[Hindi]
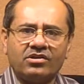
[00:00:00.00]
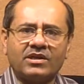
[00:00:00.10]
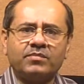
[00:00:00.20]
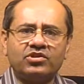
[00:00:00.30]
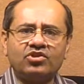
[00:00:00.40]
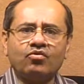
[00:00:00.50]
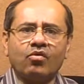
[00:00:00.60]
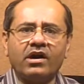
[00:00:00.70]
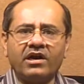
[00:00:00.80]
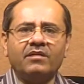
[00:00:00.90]
सब चीज़ों को
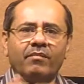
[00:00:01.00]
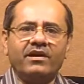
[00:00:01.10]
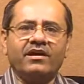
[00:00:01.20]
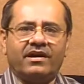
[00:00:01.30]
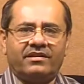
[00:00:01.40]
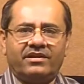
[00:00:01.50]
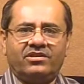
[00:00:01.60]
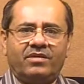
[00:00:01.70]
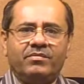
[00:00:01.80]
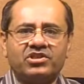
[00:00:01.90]
गड्ढमड्ढ कर
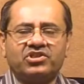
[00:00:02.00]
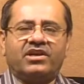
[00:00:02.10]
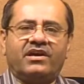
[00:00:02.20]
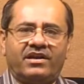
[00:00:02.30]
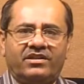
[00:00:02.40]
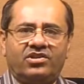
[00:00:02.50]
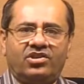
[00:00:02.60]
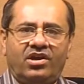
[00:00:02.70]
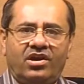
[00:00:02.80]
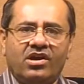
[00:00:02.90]
देते हैं मिक्सचर कर
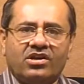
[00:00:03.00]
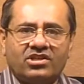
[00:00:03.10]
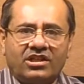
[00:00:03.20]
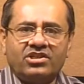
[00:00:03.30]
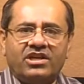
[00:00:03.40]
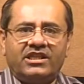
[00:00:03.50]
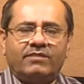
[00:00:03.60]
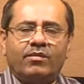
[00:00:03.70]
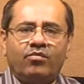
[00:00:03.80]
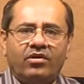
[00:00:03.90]
देते हैं जल्दी जल्दी
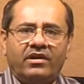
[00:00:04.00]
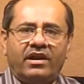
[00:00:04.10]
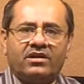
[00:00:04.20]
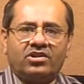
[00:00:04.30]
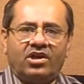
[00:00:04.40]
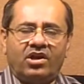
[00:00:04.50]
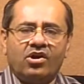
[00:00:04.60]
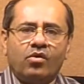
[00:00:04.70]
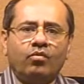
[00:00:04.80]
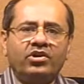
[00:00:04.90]
में बोलने लगते हैं
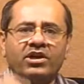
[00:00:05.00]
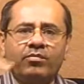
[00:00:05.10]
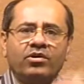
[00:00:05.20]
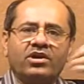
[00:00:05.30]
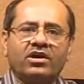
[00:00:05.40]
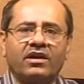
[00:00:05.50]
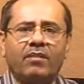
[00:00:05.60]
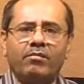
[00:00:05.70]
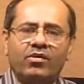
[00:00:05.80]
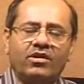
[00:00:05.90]
उल्टे पुल्टे क्रम
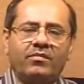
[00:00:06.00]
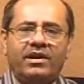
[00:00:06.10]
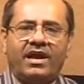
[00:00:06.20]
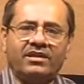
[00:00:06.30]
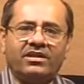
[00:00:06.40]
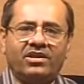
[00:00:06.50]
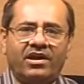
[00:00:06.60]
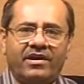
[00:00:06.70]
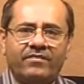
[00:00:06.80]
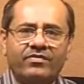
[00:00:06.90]
में उन्हें मिला देते
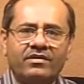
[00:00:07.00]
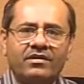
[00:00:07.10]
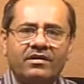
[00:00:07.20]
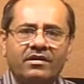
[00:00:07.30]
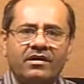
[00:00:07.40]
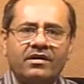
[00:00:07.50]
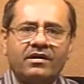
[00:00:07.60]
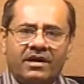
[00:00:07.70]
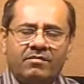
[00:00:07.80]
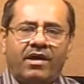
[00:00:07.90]
हैं
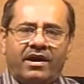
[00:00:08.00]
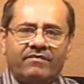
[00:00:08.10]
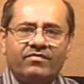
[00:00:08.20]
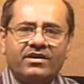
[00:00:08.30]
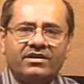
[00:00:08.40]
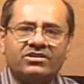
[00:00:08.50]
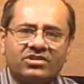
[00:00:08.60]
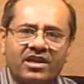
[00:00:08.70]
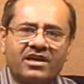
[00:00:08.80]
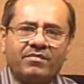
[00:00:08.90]
कई बार इस
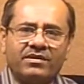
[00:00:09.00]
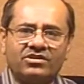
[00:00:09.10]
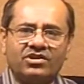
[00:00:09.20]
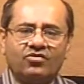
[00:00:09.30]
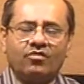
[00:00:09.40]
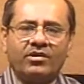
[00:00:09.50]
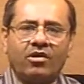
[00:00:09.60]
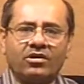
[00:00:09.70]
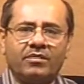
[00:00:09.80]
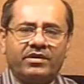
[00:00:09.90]
तरह की परिस्थितियों में
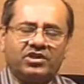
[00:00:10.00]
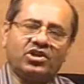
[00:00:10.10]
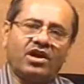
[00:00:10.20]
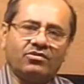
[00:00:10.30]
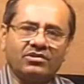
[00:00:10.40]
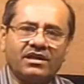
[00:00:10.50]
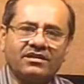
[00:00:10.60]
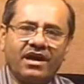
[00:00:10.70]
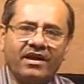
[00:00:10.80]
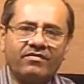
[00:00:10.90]
डॉक्टर परेशान हो
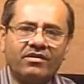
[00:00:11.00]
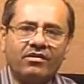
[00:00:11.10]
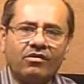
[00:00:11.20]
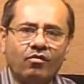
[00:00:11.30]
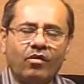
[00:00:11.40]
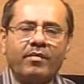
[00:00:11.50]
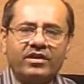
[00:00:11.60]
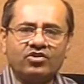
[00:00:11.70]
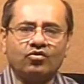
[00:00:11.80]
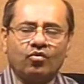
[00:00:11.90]
जाता है वह
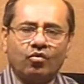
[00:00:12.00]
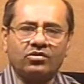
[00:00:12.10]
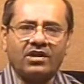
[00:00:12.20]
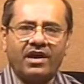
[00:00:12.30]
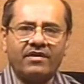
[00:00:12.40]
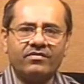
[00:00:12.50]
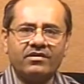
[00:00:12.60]
मरीज को रोकता है